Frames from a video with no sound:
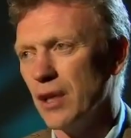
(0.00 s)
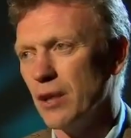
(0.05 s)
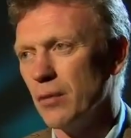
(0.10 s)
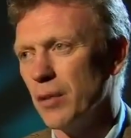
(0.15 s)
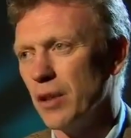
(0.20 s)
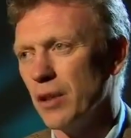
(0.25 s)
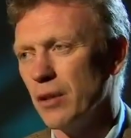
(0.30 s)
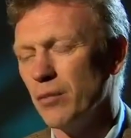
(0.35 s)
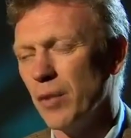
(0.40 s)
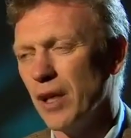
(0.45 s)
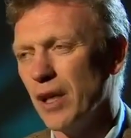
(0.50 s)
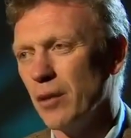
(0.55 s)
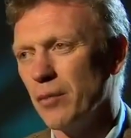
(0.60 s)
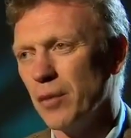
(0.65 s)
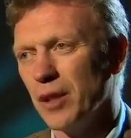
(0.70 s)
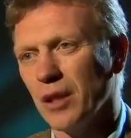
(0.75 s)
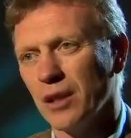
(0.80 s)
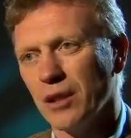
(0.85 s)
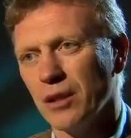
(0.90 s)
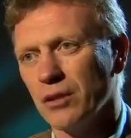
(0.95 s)
ปลื้มจิตเป็นค
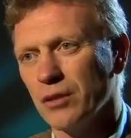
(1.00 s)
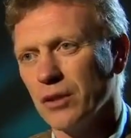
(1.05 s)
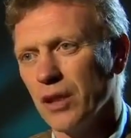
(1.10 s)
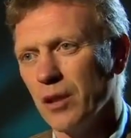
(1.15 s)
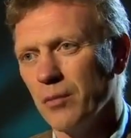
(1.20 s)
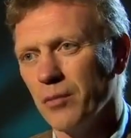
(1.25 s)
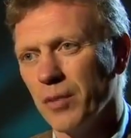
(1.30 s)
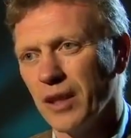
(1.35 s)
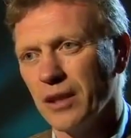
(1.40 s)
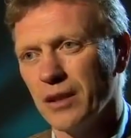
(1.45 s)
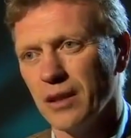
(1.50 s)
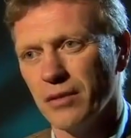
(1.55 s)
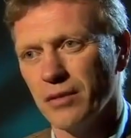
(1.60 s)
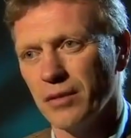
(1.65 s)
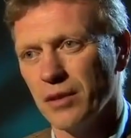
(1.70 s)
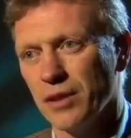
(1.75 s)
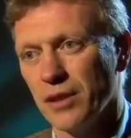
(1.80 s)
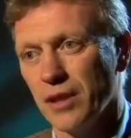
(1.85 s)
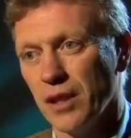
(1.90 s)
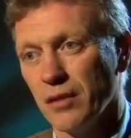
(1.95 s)
นที่ชอบตีบอล
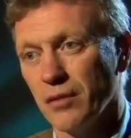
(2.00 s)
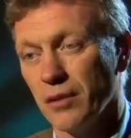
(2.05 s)
เร็ว